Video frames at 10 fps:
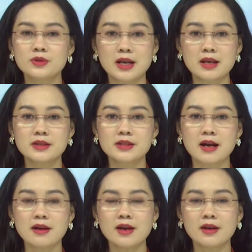giày lưng
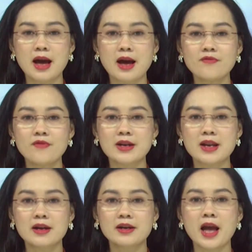trắng đã và
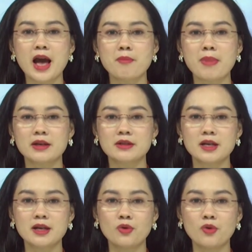đang gây hại mạnh
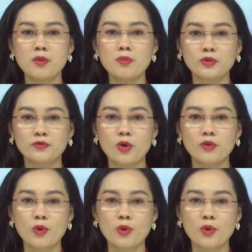trên lúa một vụ